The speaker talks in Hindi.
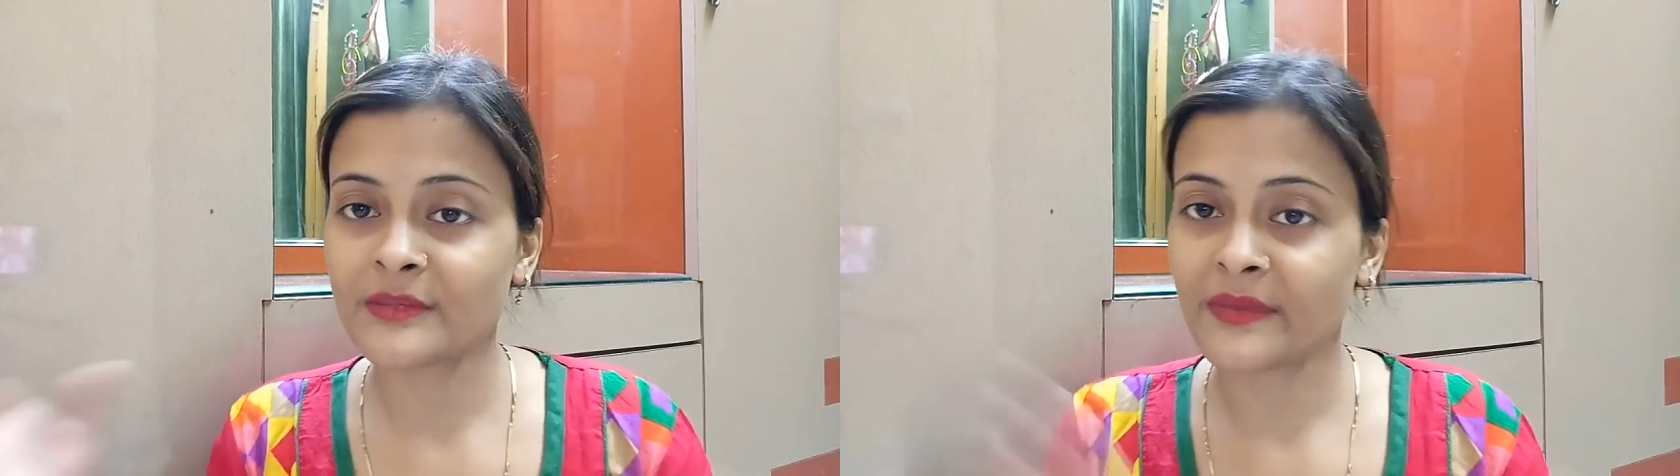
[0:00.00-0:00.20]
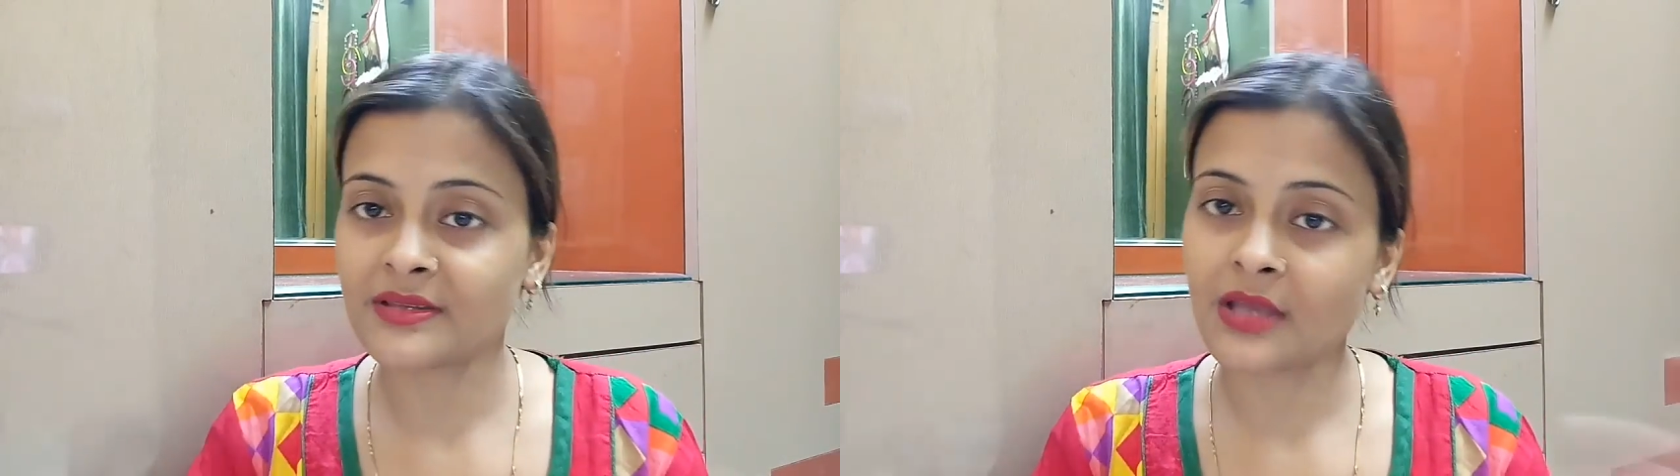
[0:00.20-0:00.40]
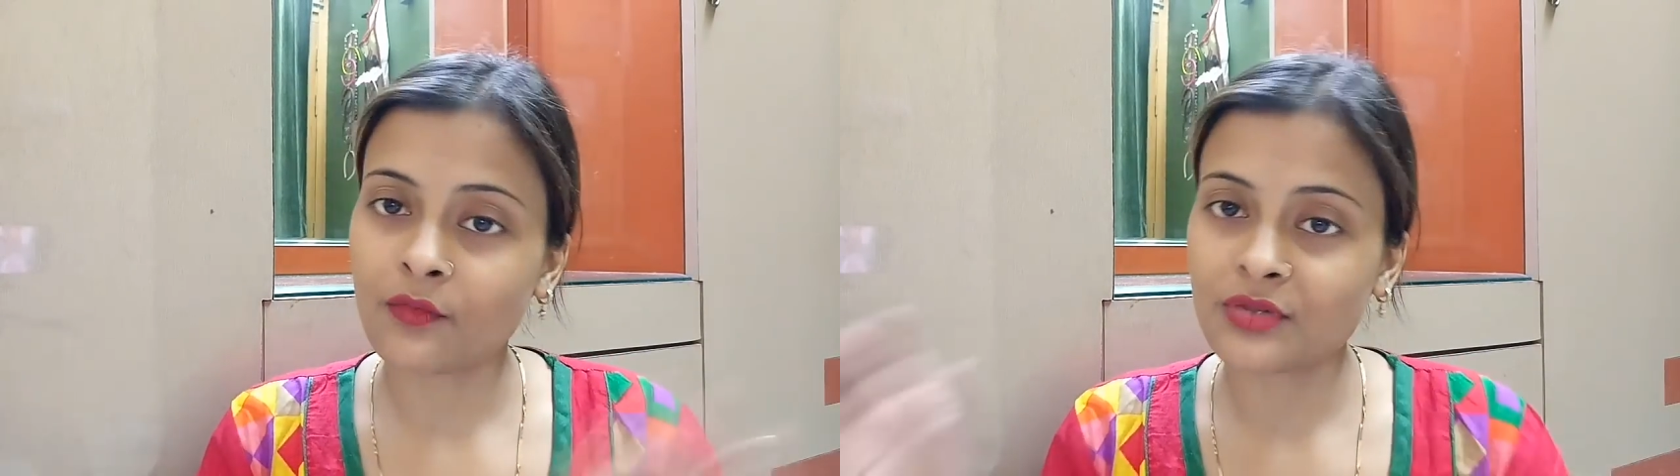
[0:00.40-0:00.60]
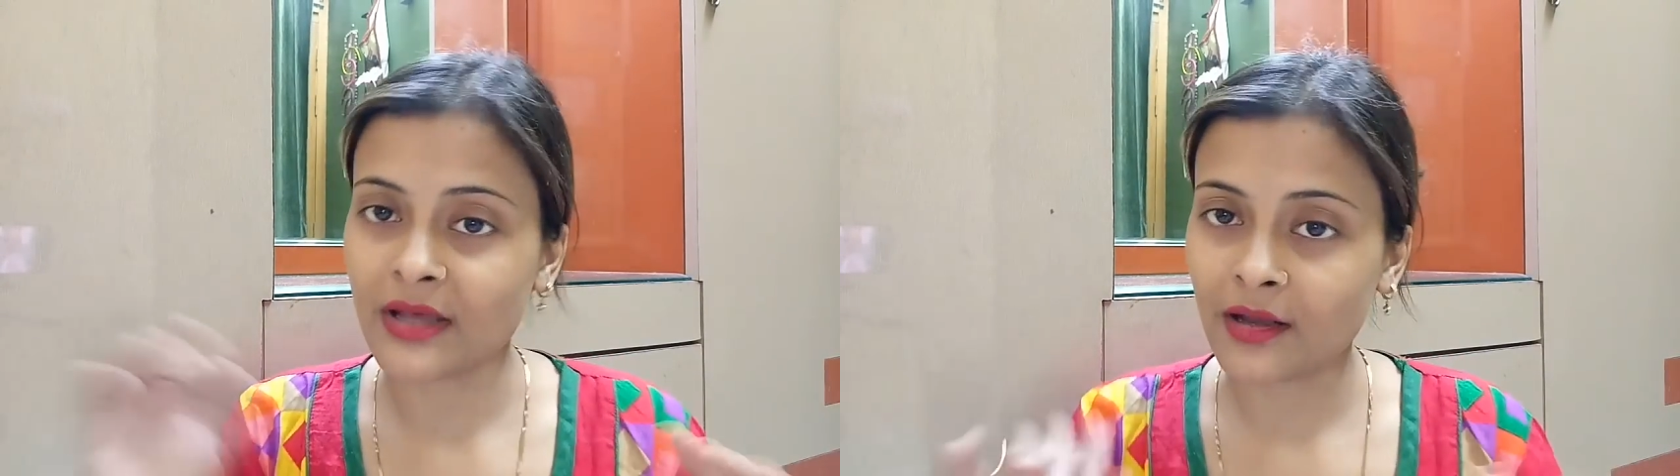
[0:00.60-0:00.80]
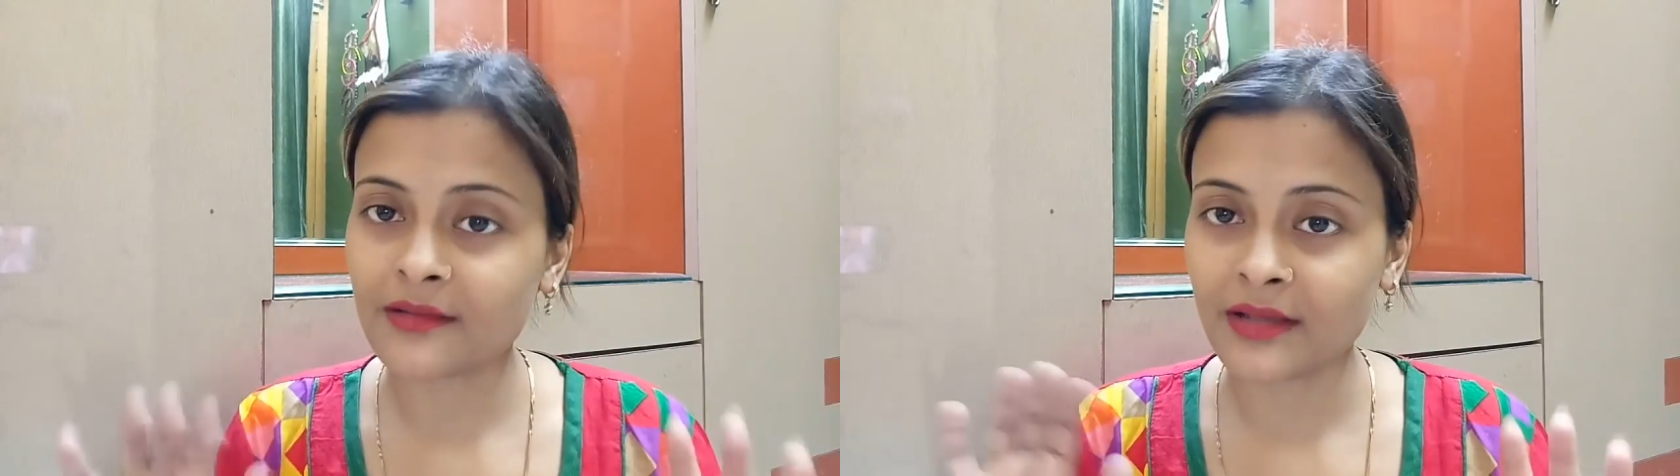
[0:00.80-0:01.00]
भी स्पेस था वो
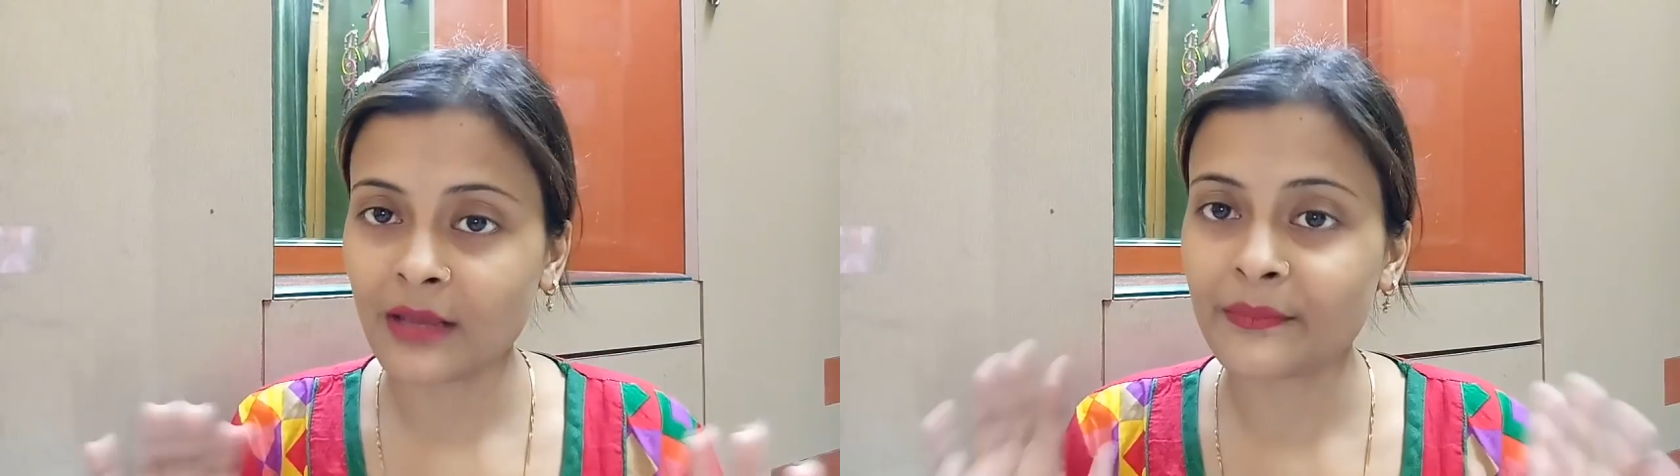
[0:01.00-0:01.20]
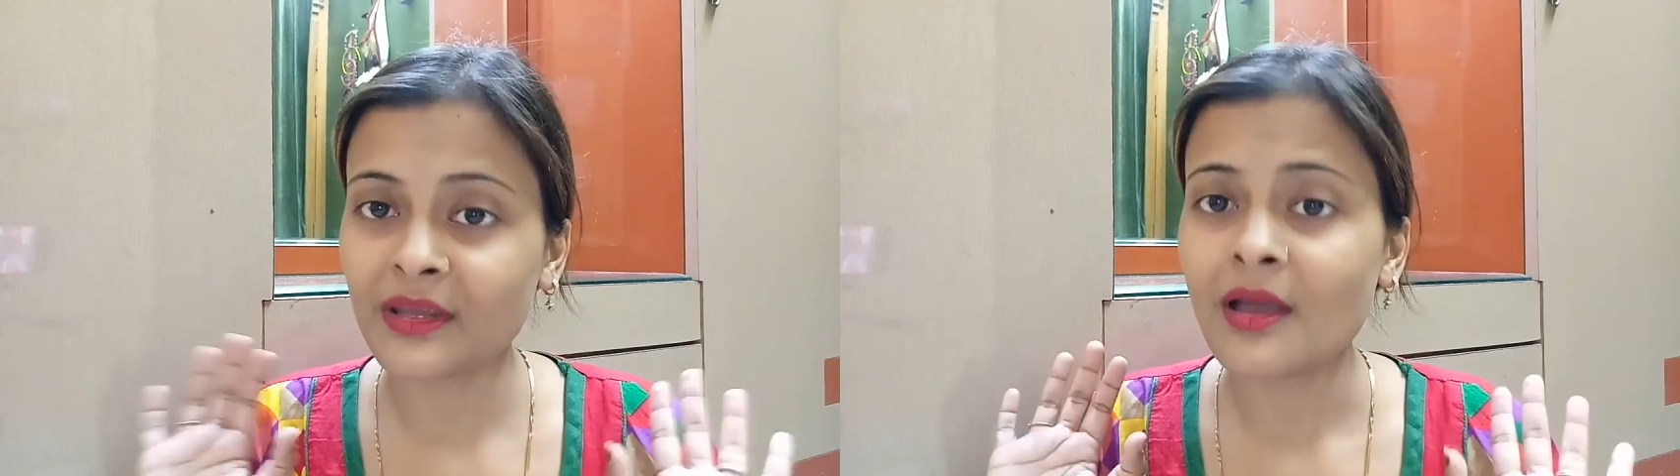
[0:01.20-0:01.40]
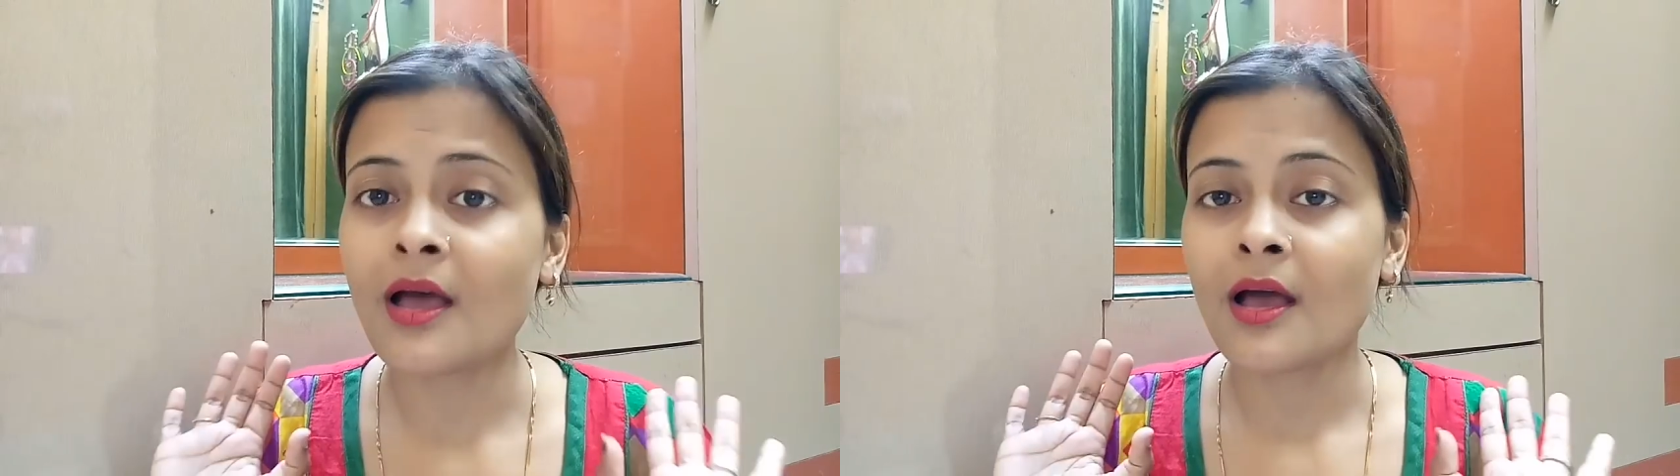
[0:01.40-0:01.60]
सारा का सारा आपने